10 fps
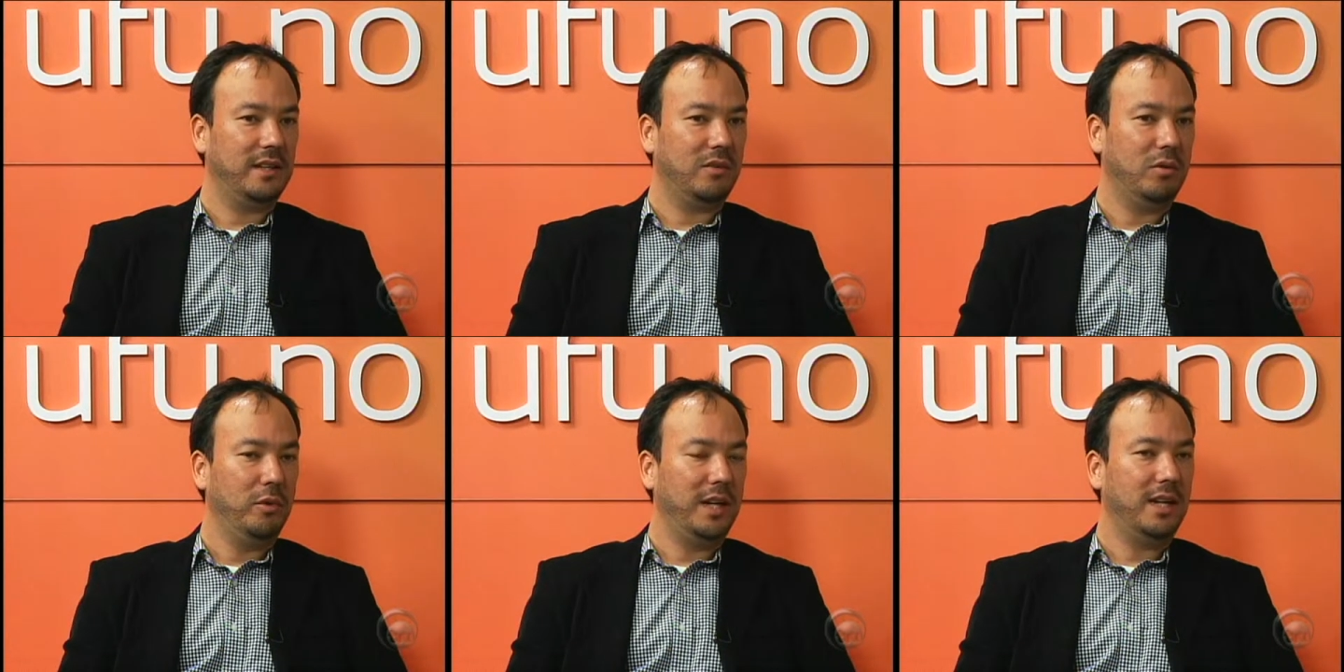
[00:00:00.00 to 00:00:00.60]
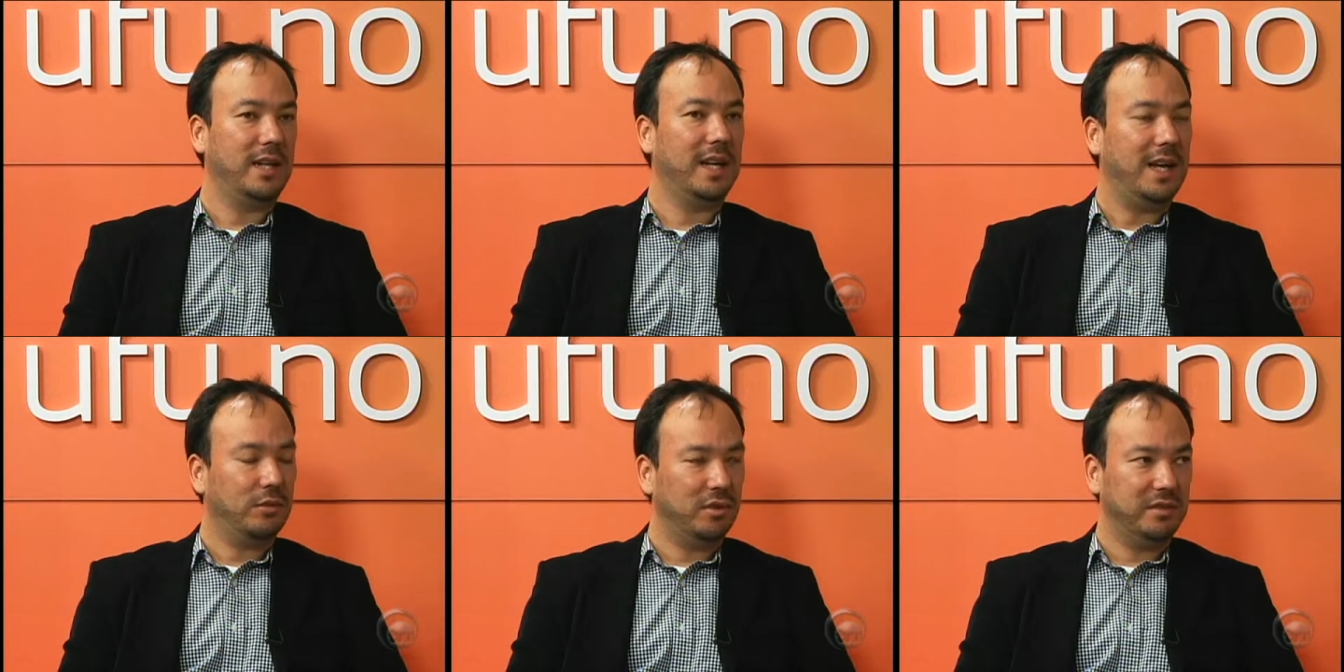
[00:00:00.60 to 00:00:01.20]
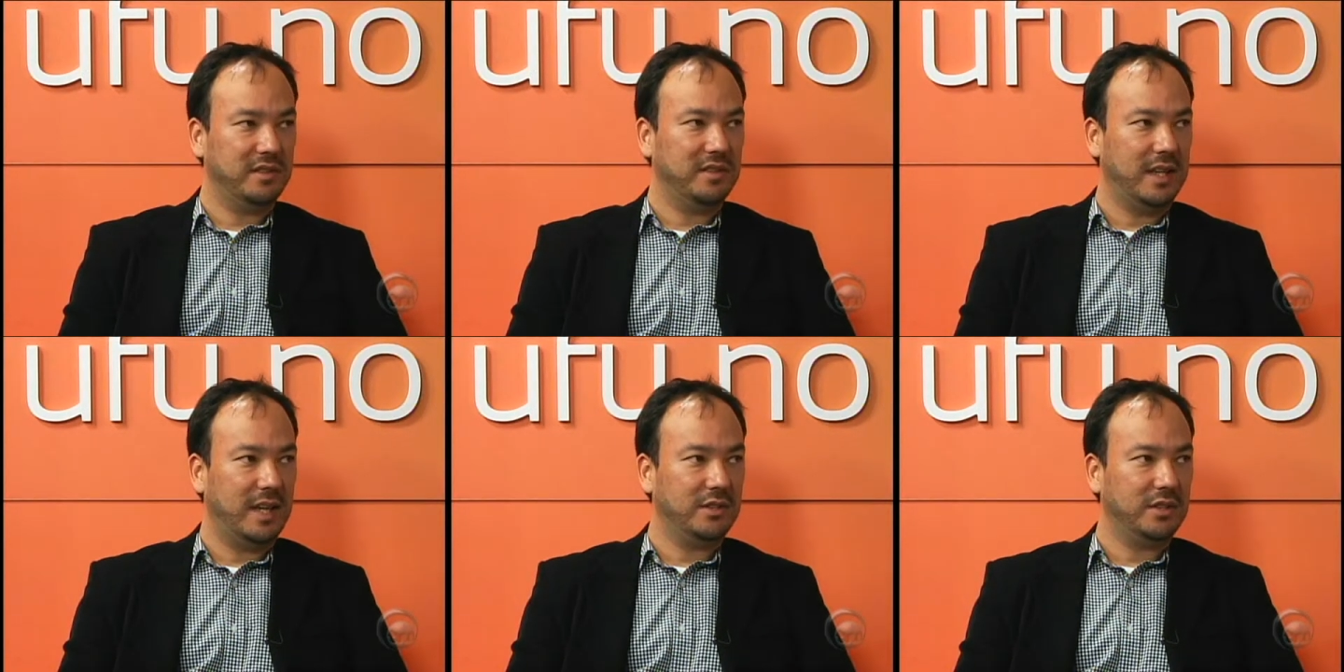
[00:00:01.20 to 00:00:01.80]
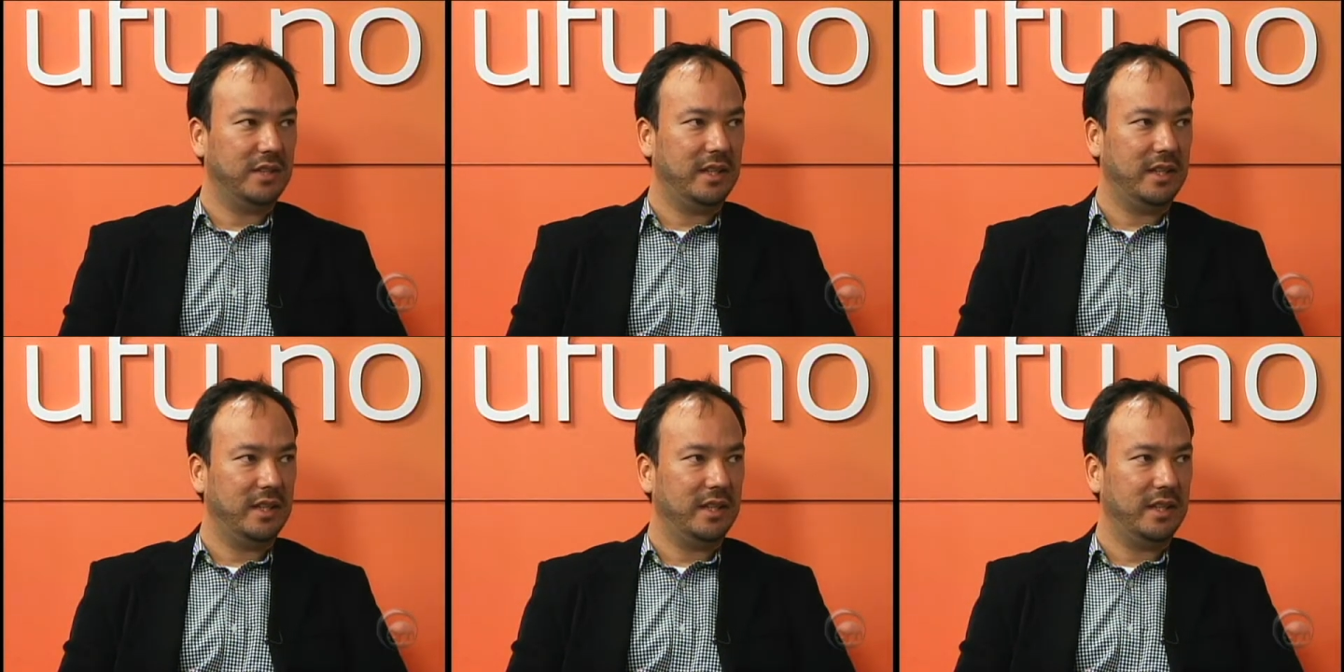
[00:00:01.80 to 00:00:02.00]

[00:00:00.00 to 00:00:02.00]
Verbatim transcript: como ele é ligado à universidade,